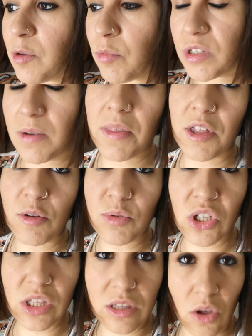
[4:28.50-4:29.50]
Y muchas veces lo
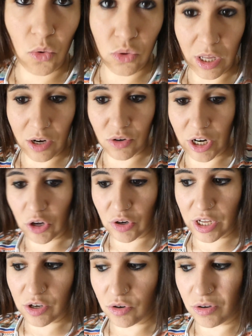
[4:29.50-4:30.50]
hemos intentado juntar con el
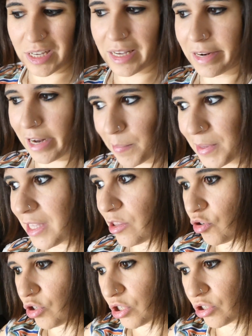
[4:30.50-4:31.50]
conejo y que realmente
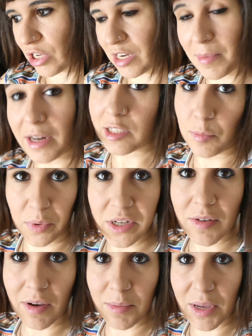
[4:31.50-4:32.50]
todos estos animales se
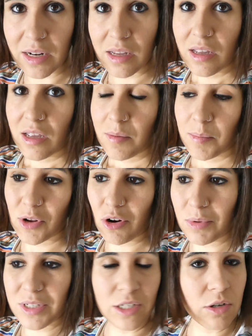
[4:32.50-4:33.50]
pueden llevar bien, pero
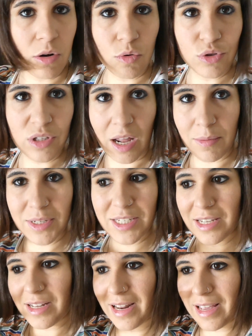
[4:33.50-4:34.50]
el bichi no le gusta. Al
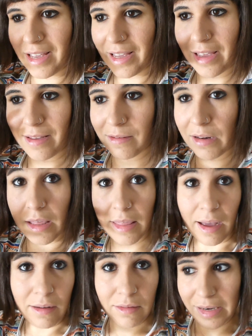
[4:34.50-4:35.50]
bichi le, le
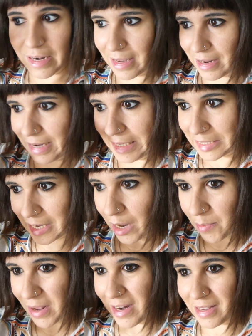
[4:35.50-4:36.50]
da, le, le,
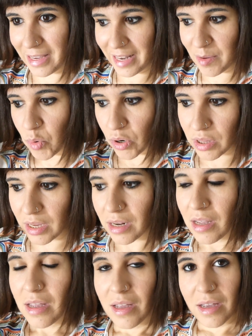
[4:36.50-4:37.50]
escarba, le quiere
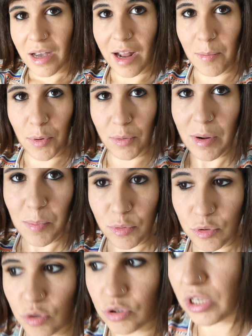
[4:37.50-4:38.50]
morder al pobre
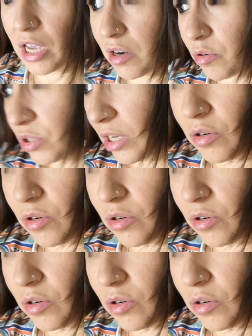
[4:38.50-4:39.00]
puto. O sea, no sé,